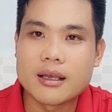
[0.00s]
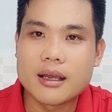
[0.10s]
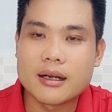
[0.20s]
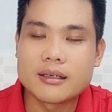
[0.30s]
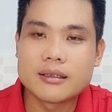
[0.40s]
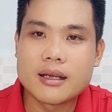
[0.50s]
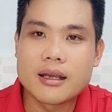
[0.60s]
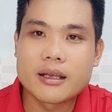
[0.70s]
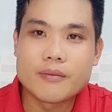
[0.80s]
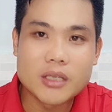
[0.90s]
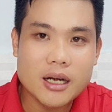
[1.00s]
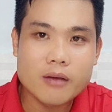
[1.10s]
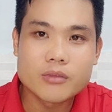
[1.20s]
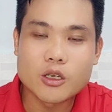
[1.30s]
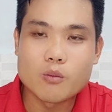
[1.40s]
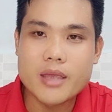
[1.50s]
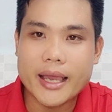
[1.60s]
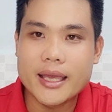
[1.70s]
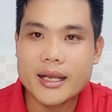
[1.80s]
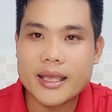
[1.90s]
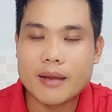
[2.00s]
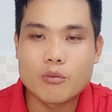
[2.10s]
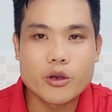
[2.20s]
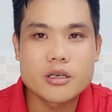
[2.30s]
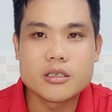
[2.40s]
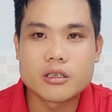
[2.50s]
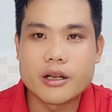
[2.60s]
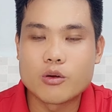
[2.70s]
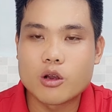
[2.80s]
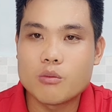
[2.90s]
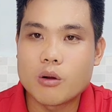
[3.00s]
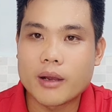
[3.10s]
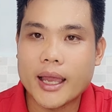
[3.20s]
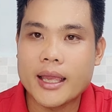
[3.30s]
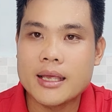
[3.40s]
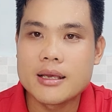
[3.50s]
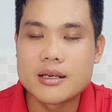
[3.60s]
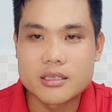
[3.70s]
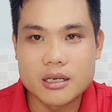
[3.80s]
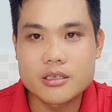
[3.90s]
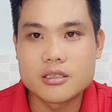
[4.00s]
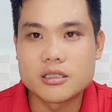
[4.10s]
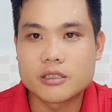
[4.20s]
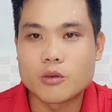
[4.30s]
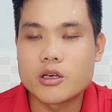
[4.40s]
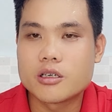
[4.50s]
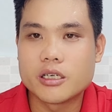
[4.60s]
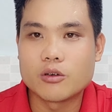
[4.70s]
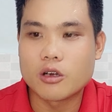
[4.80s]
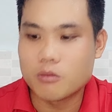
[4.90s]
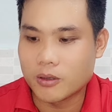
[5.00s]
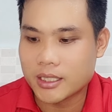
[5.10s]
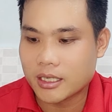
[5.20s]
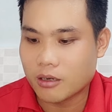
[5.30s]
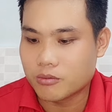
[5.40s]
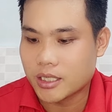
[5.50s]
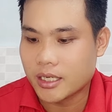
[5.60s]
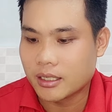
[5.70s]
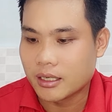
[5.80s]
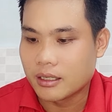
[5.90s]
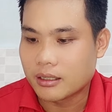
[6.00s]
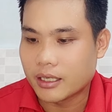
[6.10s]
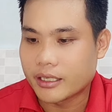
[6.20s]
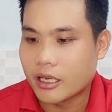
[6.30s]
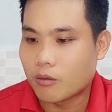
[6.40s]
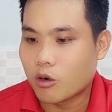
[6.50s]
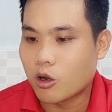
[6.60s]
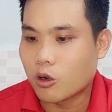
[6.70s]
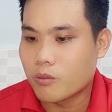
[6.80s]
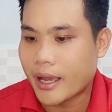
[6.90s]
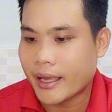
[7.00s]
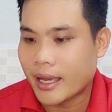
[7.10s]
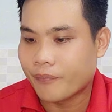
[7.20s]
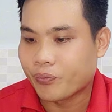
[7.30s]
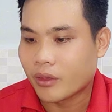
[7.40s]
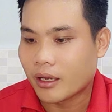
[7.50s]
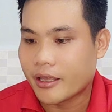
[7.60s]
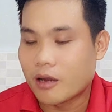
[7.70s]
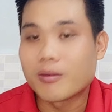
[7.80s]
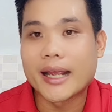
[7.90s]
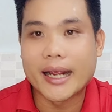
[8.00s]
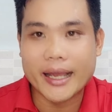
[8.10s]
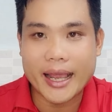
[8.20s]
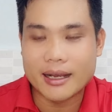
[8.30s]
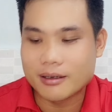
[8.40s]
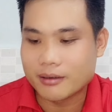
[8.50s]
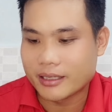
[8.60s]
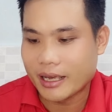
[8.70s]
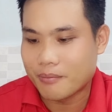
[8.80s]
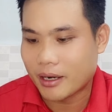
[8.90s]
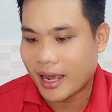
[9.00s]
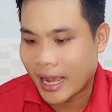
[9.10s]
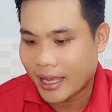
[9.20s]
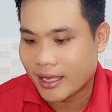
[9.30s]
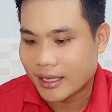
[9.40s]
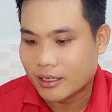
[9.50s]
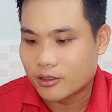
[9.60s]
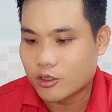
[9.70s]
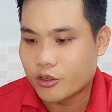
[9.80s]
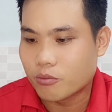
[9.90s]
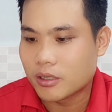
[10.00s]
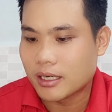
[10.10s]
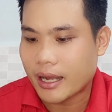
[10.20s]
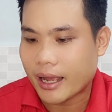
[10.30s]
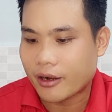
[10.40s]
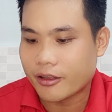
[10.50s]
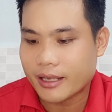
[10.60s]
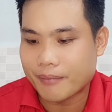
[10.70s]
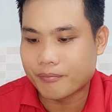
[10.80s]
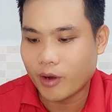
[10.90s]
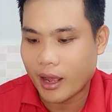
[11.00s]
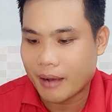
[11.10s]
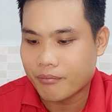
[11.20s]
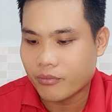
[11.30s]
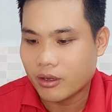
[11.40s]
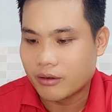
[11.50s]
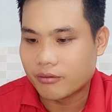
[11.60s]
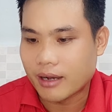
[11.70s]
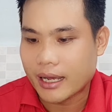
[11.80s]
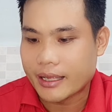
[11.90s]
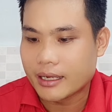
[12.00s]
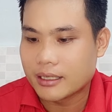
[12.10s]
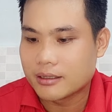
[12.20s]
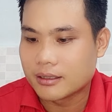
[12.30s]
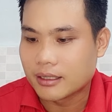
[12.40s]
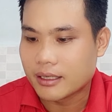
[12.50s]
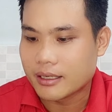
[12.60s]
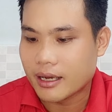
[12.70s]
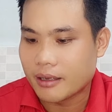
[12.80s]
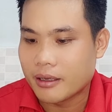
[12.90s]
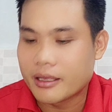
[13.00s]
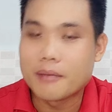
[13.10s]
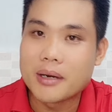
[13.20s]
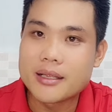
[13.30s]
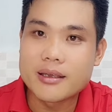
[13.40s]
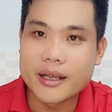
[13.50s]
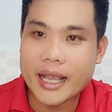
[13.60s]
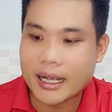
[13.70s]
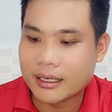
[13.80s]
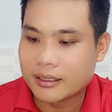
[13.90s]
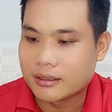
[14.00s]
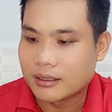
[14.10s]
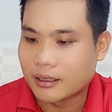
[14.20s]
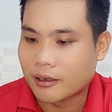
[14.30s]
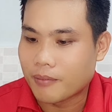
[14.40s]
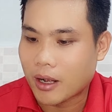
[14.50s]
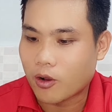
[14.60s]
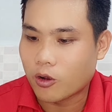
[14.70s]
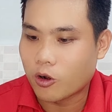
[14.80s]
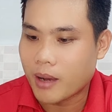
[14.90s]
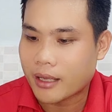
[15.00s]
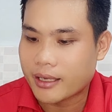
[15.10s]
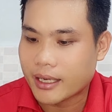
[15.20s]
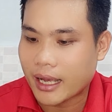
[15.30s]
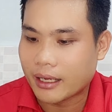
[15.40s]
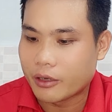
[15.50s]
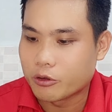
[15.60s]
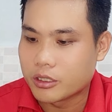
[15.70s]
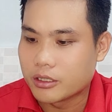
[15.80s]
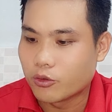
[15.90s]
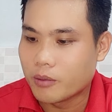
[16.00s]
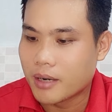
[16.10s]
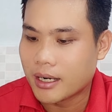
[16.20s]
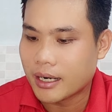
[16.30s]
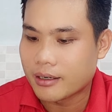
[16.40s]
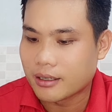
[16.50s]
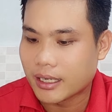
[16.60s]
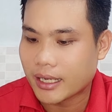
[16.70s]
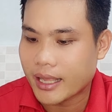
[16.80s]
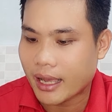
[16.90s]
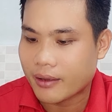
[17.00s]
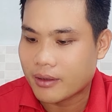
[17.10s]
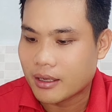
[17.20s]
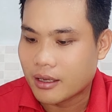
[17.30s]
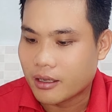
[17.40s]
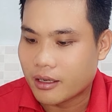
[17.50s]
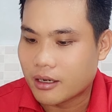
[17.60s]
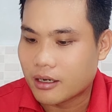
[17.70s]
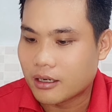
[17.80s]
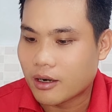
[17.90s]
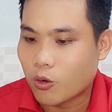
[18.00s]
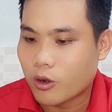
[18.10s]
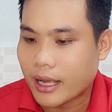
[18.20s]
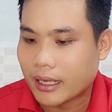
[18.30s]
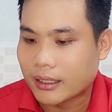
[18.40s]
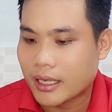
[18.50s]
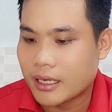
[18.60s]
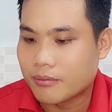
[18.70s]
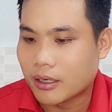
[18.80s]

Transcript: anh à, Kim Tử Long thì cũng vậy ha cả nhà mỗi người đều có một cái sở trường mỗi người đều có một cái chất giọng riêng thì chị Hồng Loan cũng vậy ha cái giọng khàn khàn vậy mà nó hay nói chung là nó trầm nó ấm và dễ thương dễ dễ mến dễ gần à, bà con cô bác chỉ cần yêu thương quý mến là được ha cả nhà chứ à, đâu có cần thiết mà